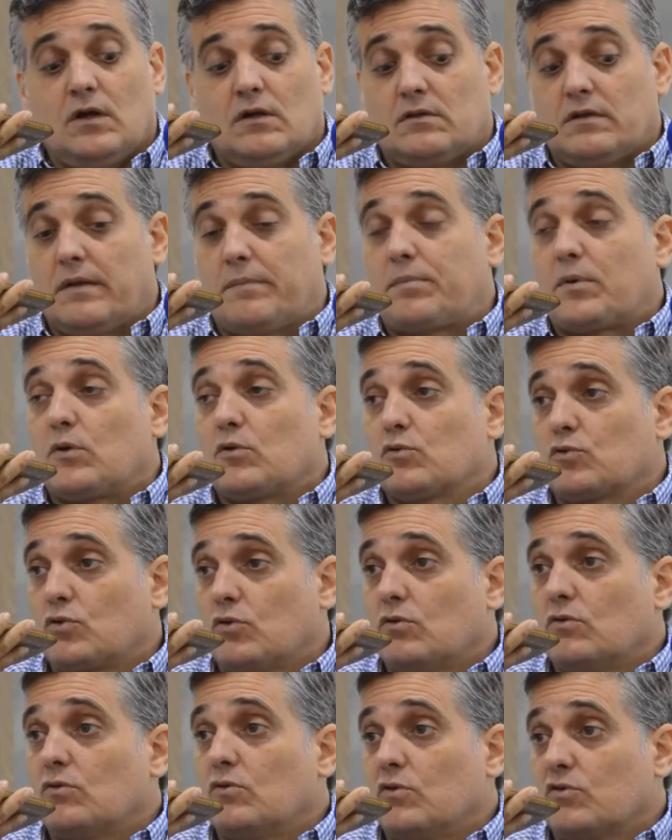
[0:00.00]
De
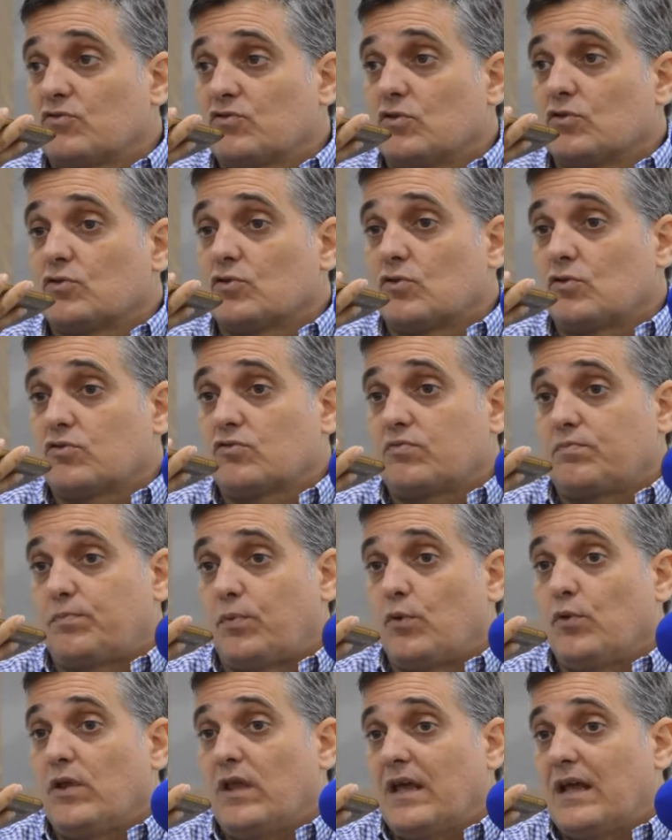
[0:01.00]
pronto nosotros
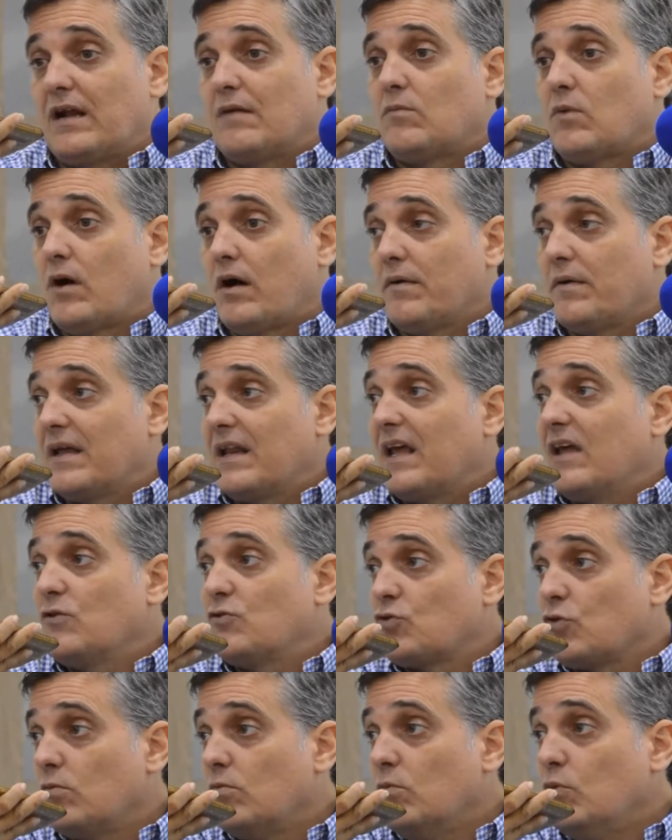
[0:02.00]
pudiéramos haber
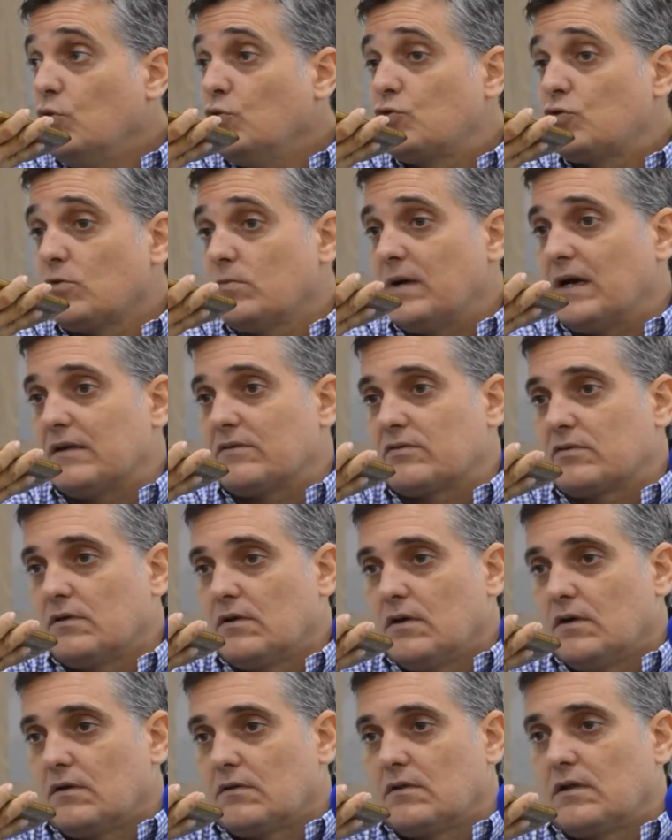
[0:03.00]
hecho mucho más
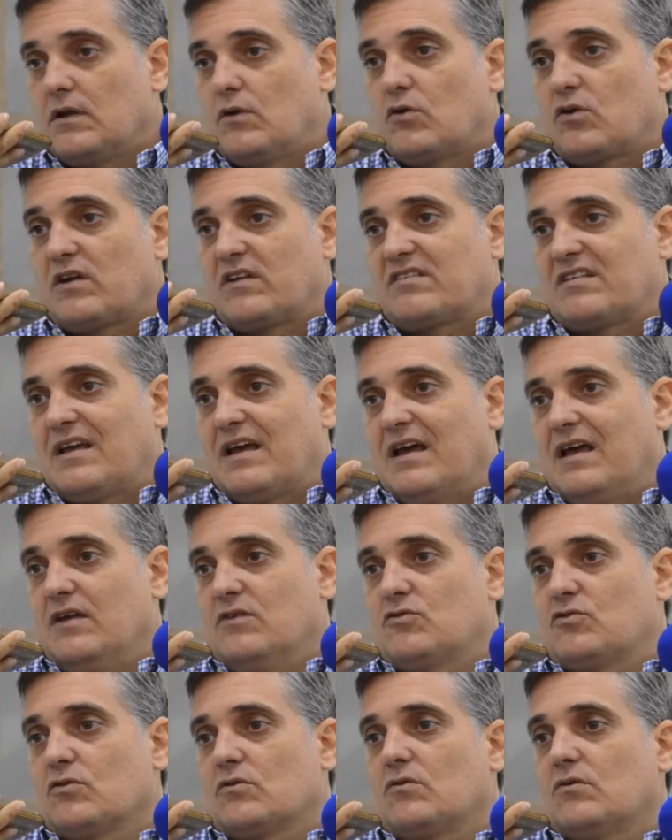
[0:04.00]
de lo que se ha
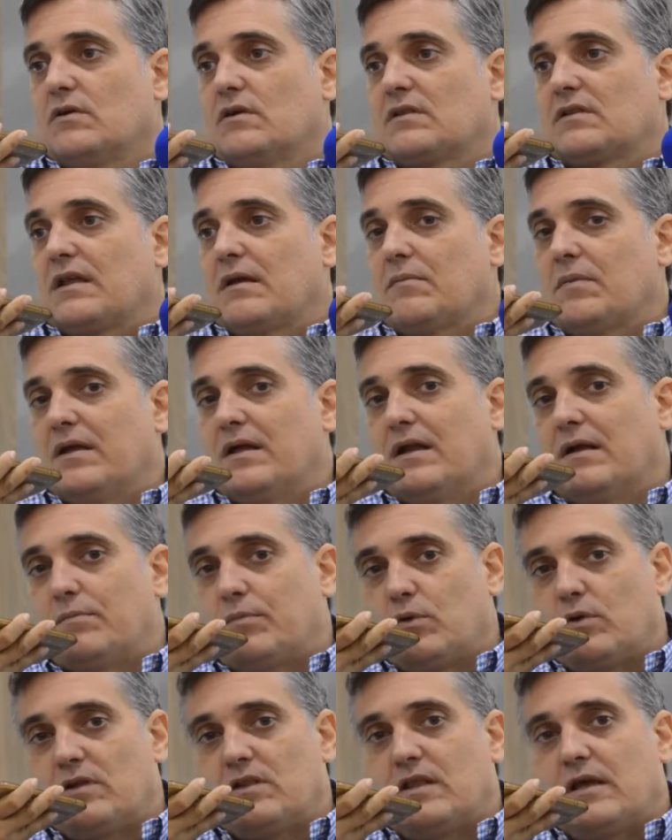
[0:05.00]
hecho con el tema de la
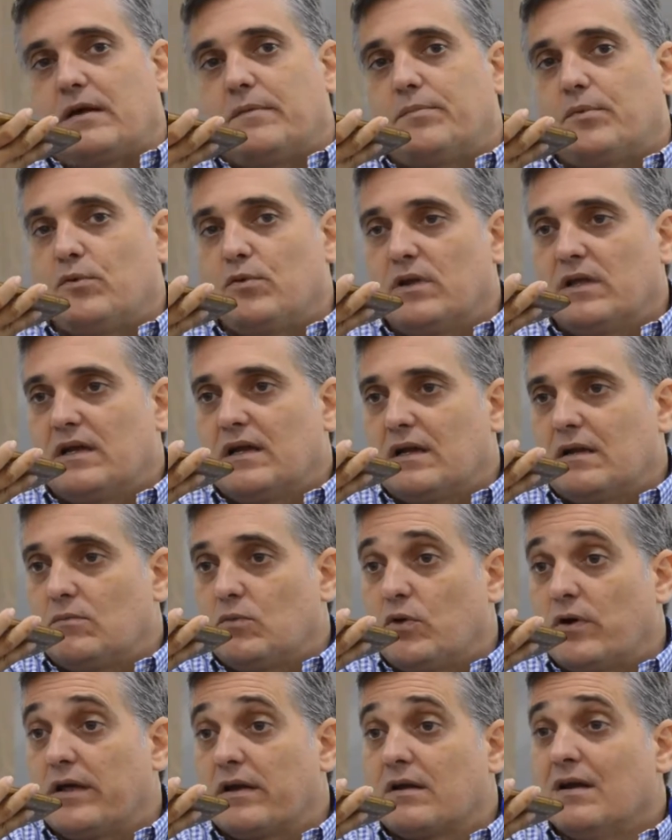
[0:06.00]
política pública de la
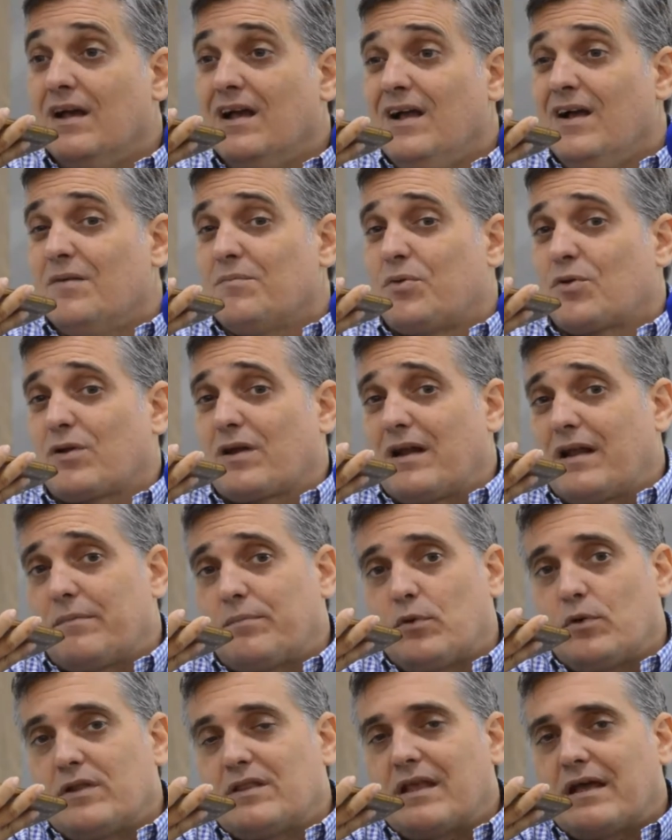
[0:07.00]
mujer, porque la
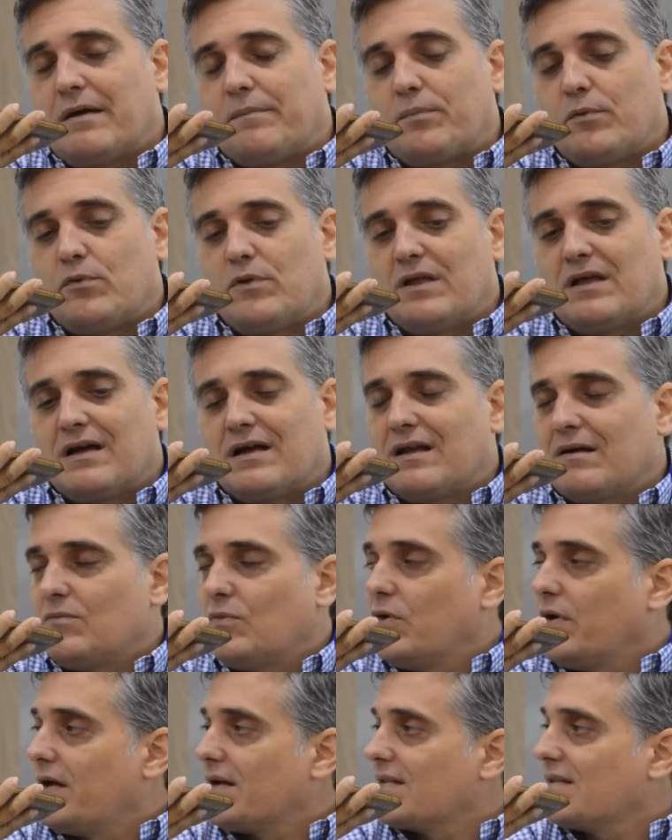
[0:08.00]
política pública de la
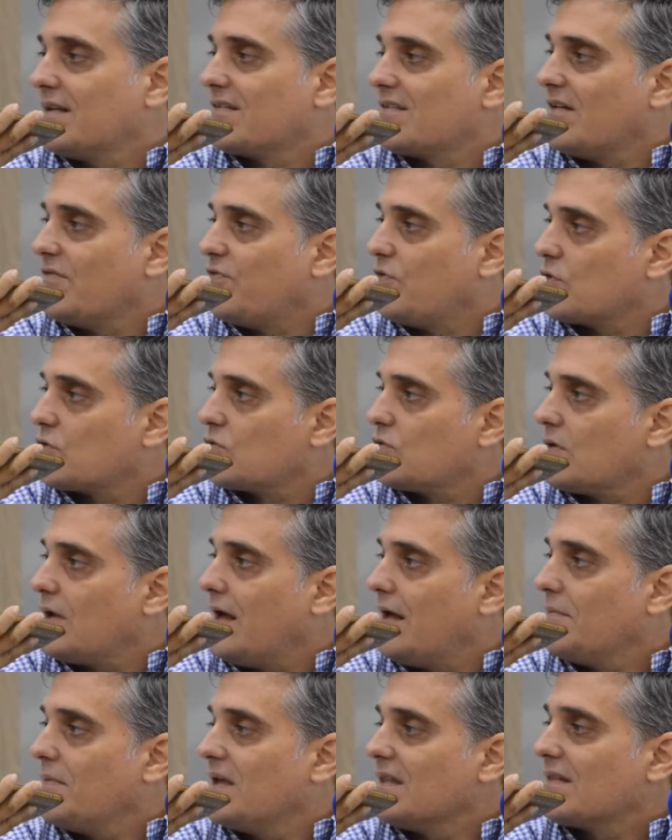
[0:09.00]
mujer
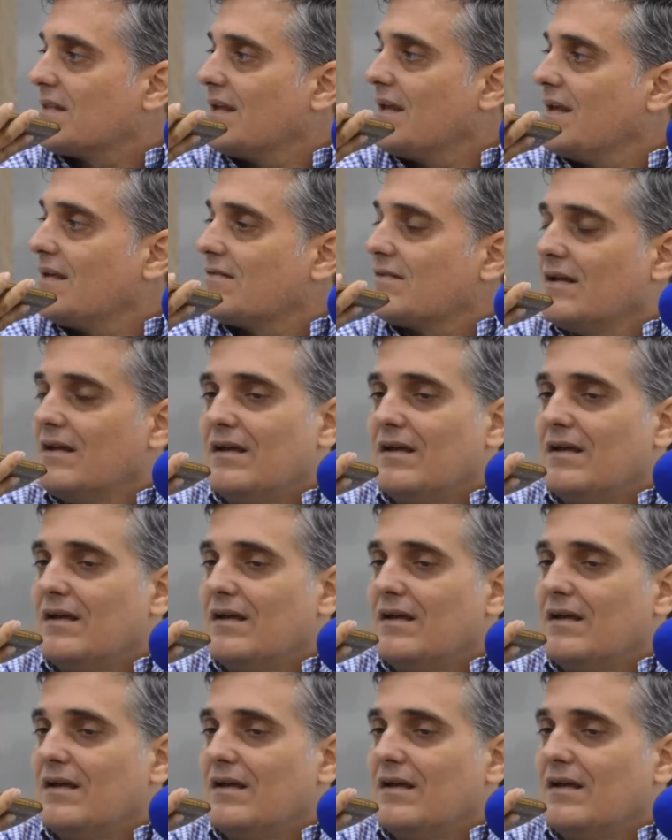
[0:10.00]
desafortunadamente es